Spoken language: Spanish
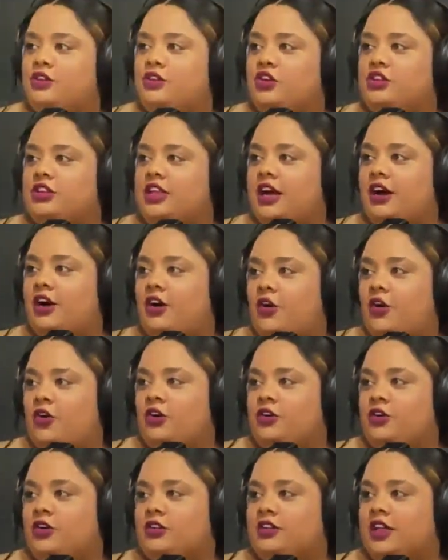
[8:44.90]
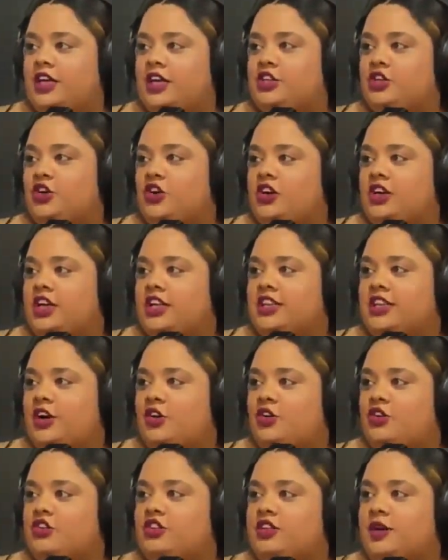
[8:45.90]
nota o nota Jonathan
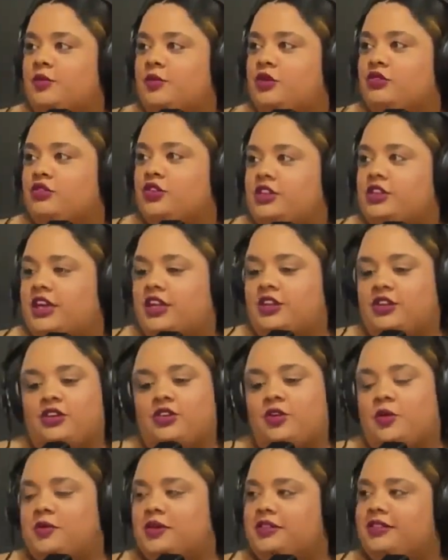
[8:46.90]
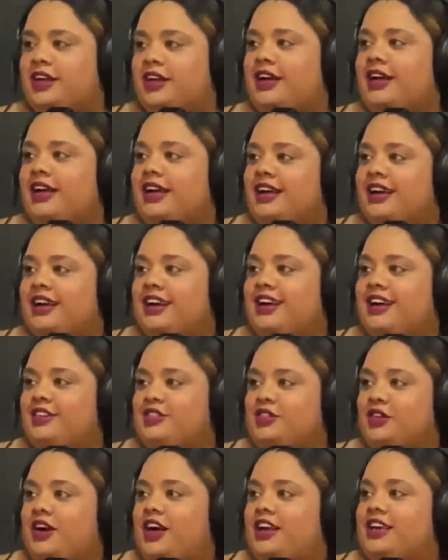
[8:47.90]
o notamos estamos nosotras dos, comienza
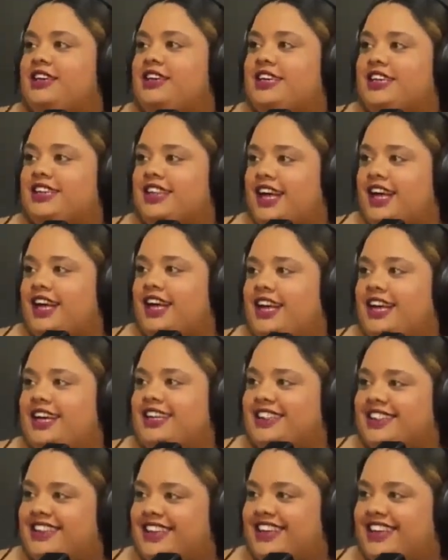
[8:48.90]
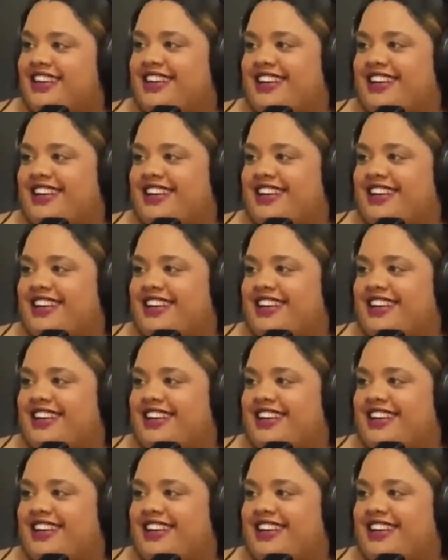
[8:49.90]
Gerson a liquidar gente.